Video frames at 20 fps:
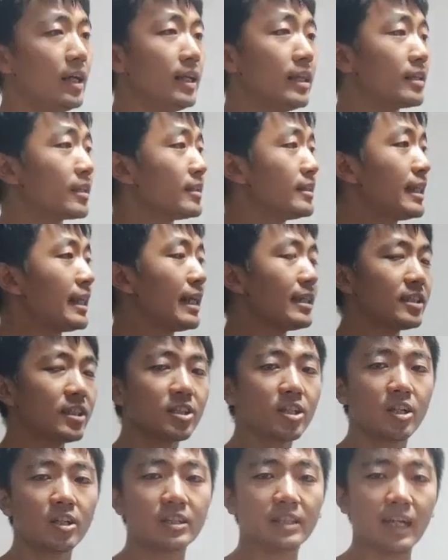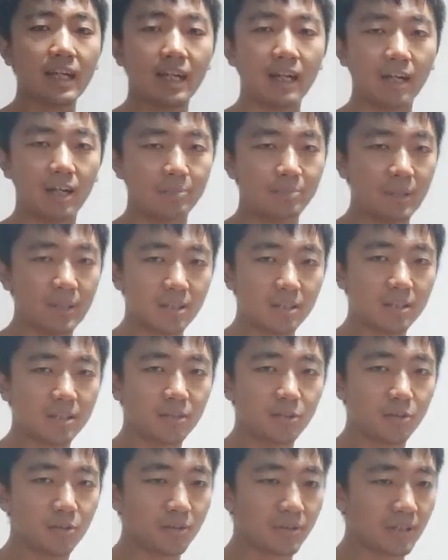哎，跟大家介绍一下啊，本
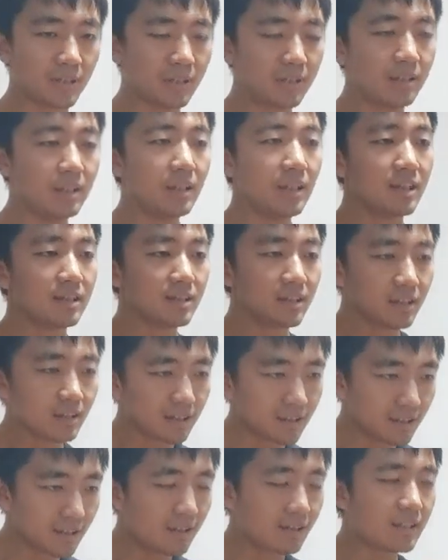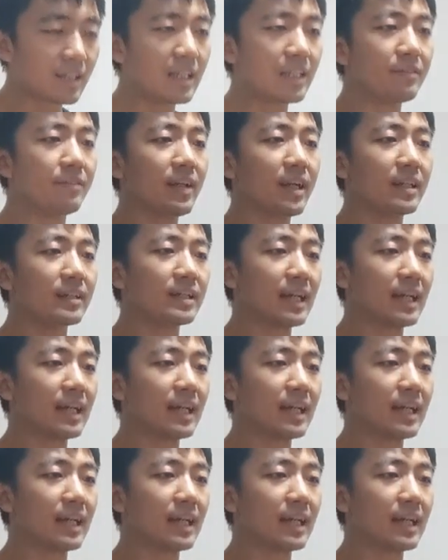次旅程特意为